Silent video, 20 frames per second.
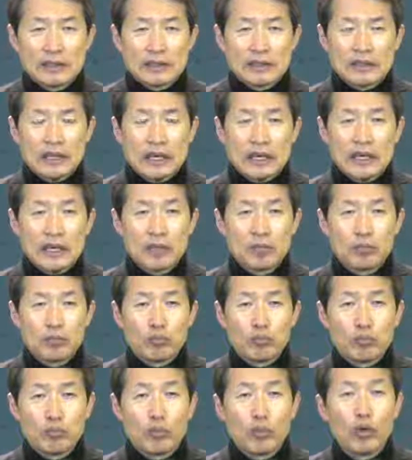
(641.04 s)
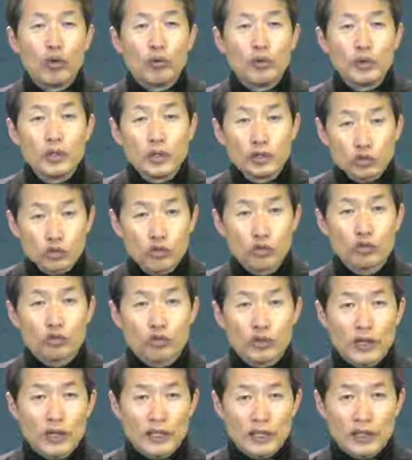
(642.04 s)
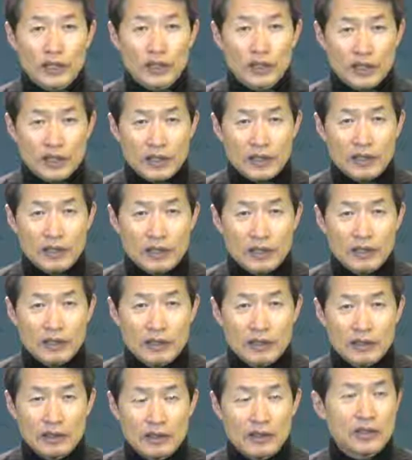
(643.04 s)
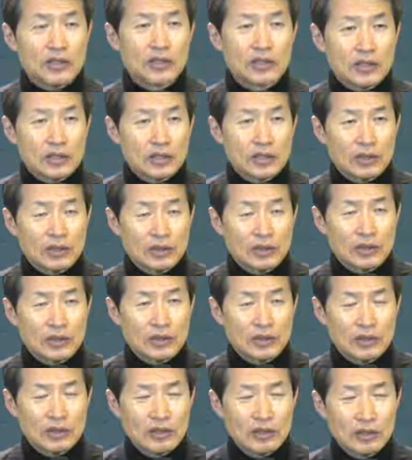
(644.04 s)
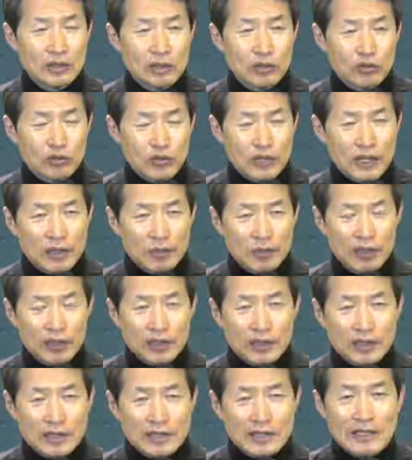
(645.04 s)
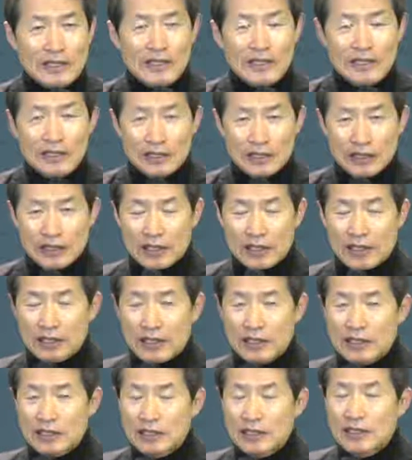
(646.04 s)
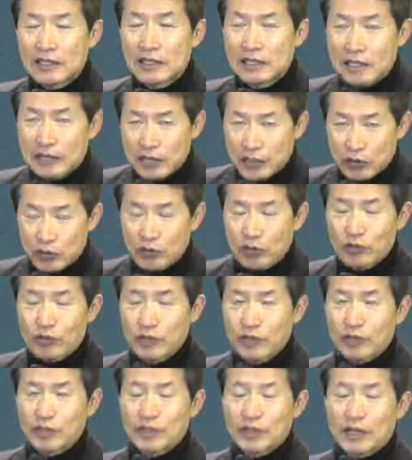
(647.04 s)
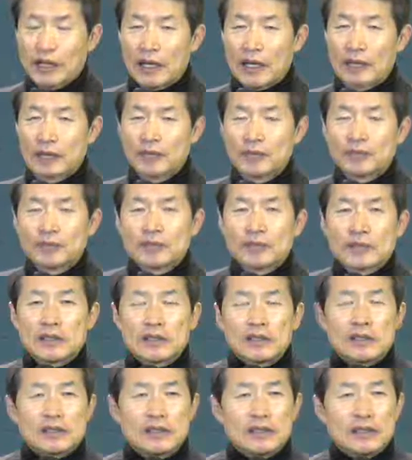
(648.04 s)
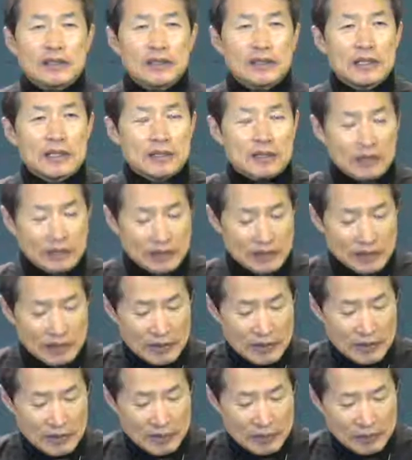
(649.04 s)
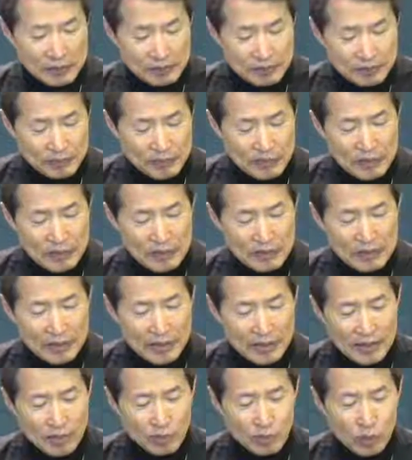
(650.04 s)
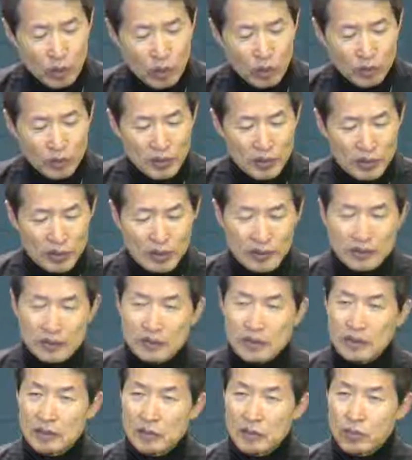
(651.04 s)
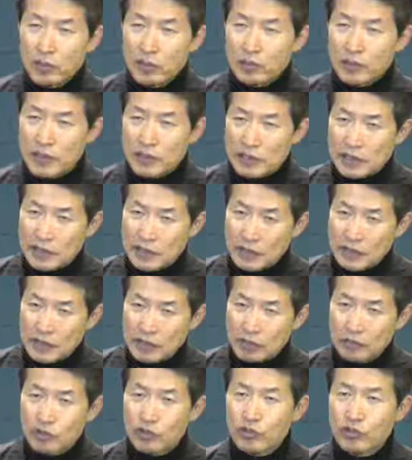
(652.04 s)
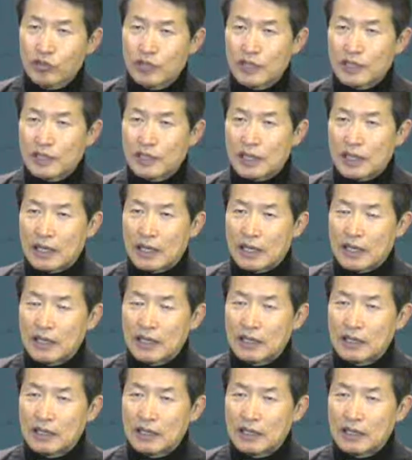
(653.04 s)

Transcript: 사람 몸을 소중하게 여기는 그런 전통은 구약부터 신약에 이르기까지 계속됩니다. 신약 성경에 사람 몸을 몸이 참 중요하다.